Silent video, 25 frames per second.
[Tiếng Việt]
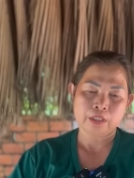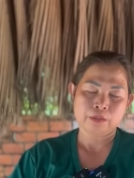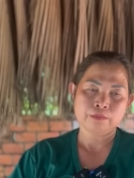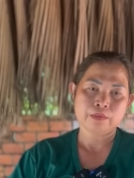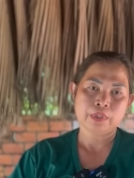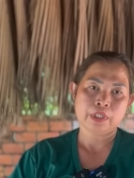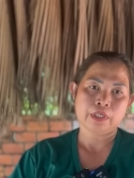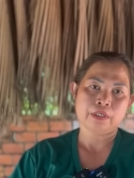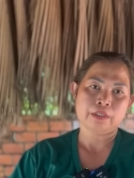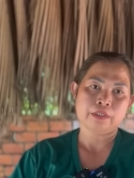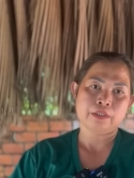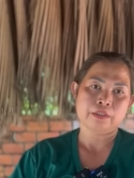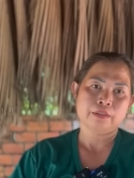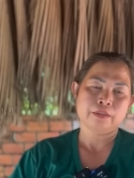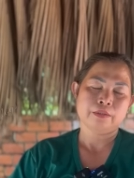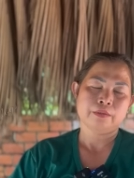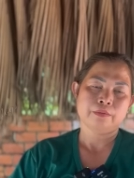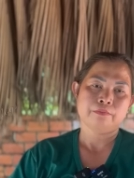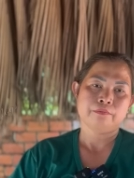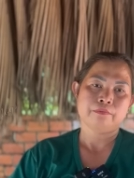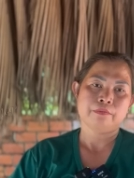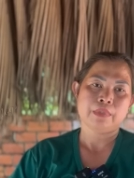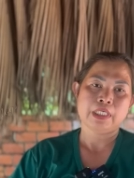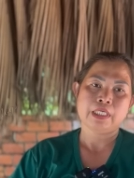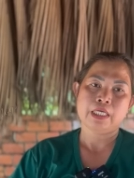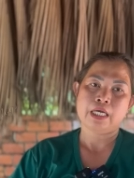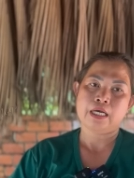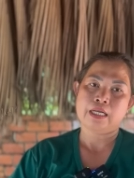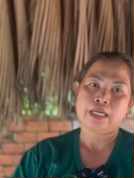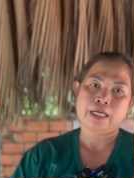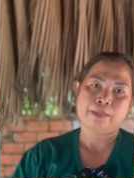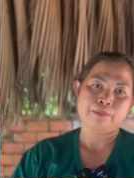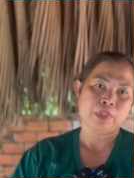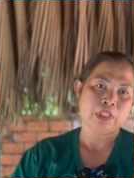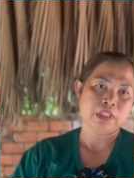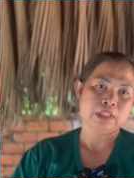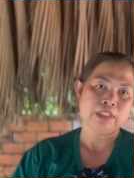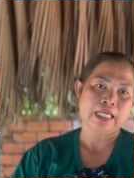đúng rồi bây giờ
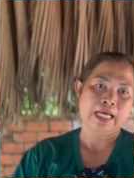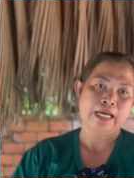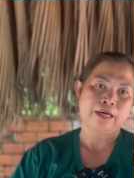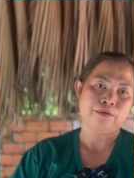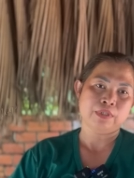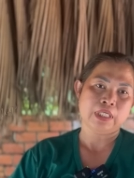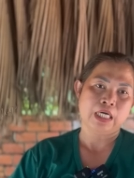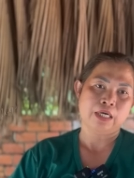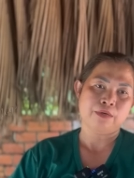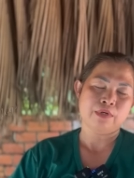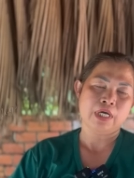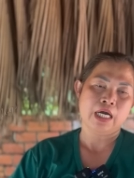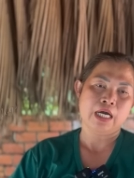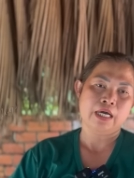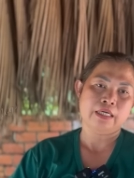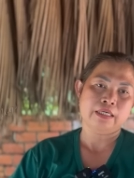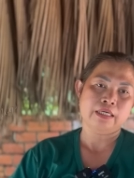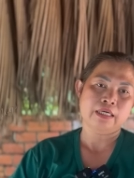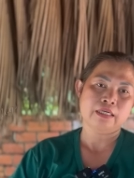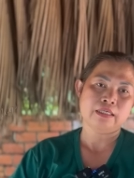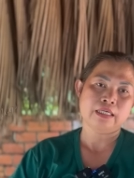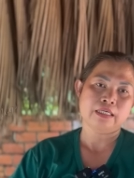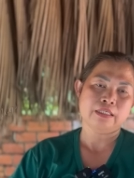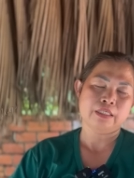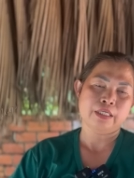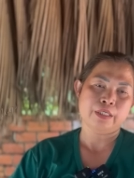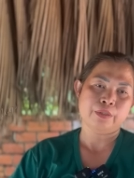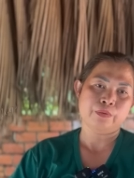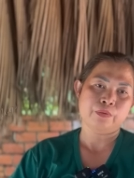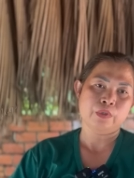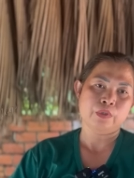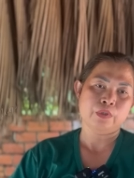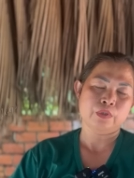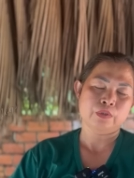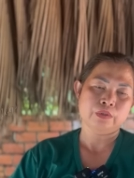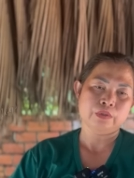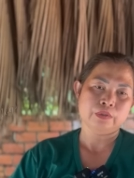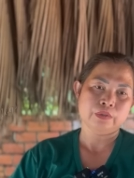là mượn đạo tạo đời rất là nhiều
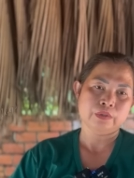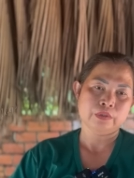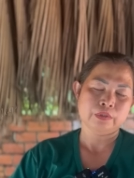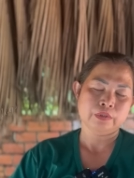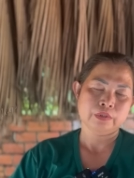luôn